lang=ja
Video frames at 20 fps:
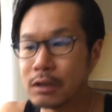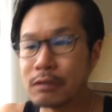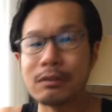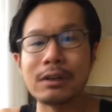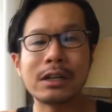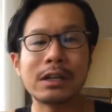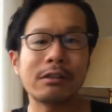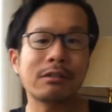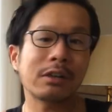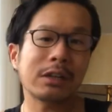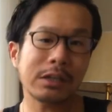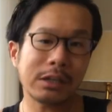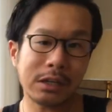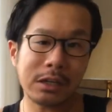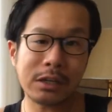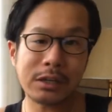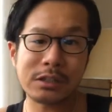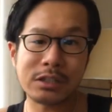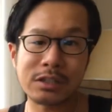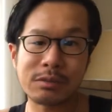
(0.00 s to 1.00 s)
我々
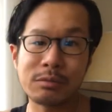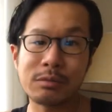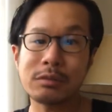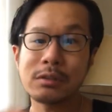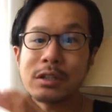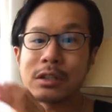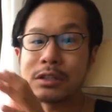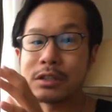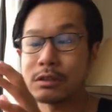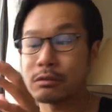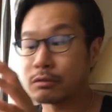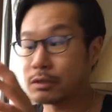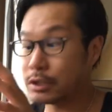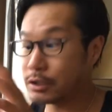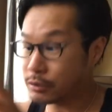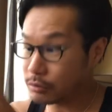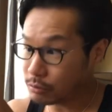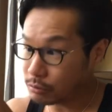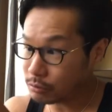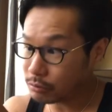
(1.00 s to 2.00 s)
が自分たちの
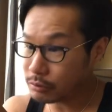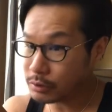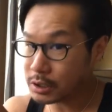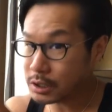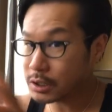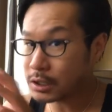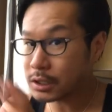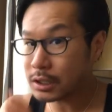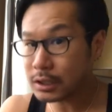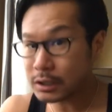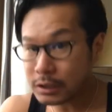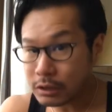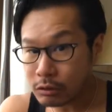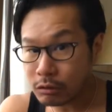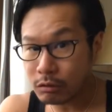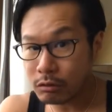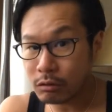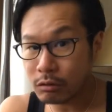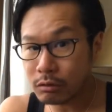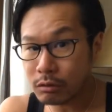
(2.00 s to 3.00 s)
理想の生き方
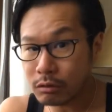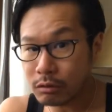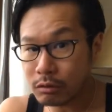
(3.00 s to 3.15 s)
を、